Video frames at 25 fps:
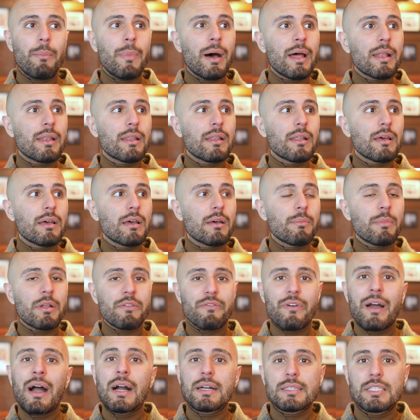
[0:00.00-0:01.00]
Man, äh,
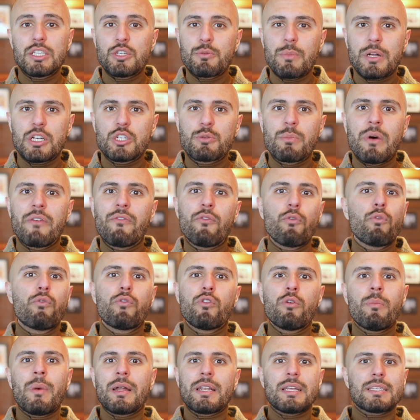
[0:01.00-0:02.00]
man fragt sich manchmal,
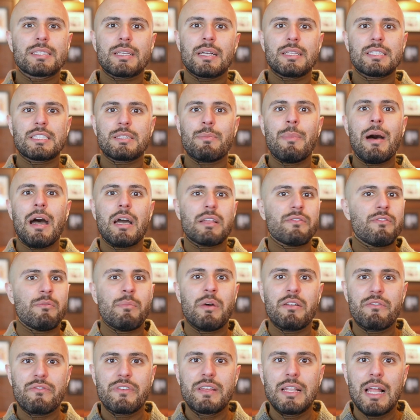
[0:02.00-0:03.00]
wofür man das Ganze macht, wenn
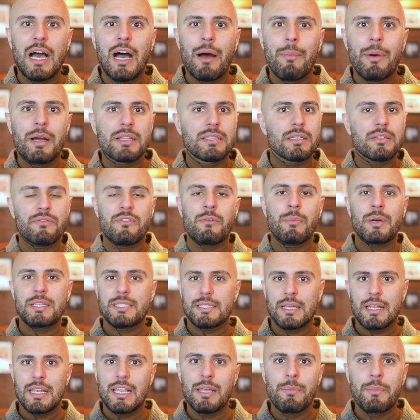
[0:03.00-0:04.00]
man viel arbeitet, wenn man
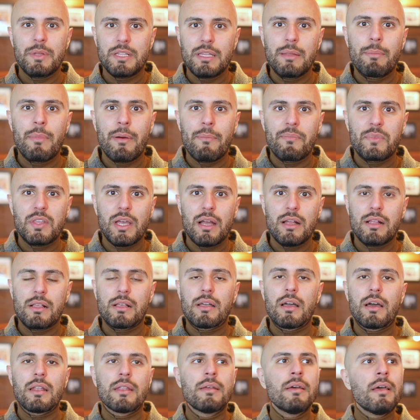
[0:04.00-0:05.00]
sein Leben mit niemandem teilen
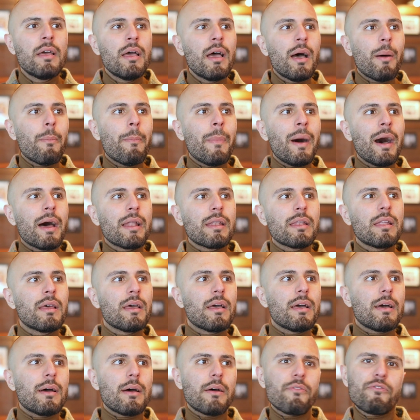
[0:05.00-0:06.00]
kann. Man
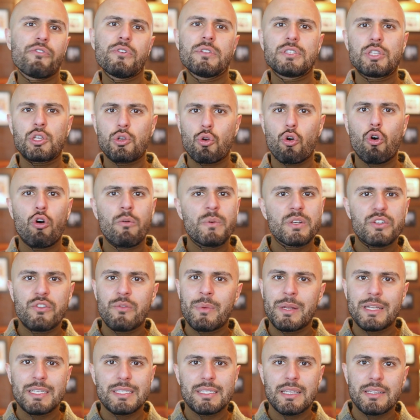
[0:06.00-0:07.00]
fühlt sich komisch,
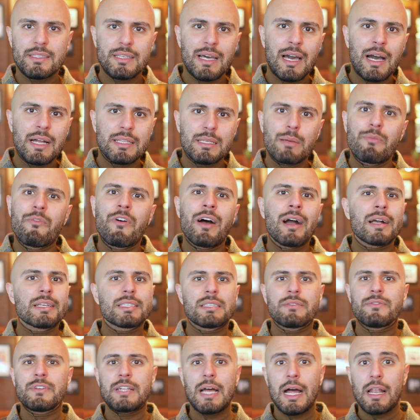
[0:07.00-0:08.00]
wenn man das dritte Rad am Wagen
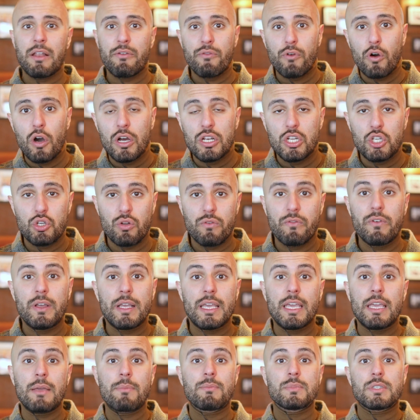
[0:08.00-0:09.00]
sind, wenn alle Freunde schon
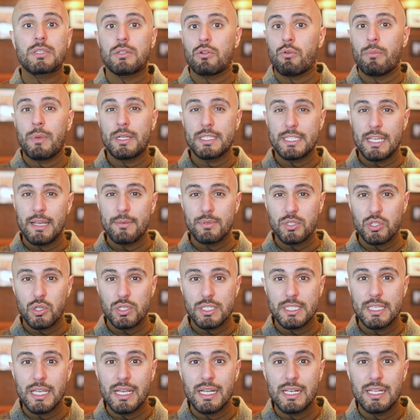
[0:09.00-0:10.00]
vergeben sind und man selbst noch
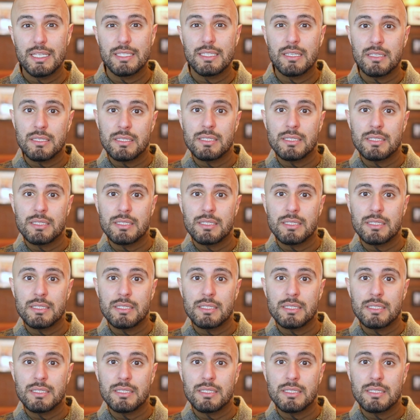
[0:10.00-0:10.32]
Single ist.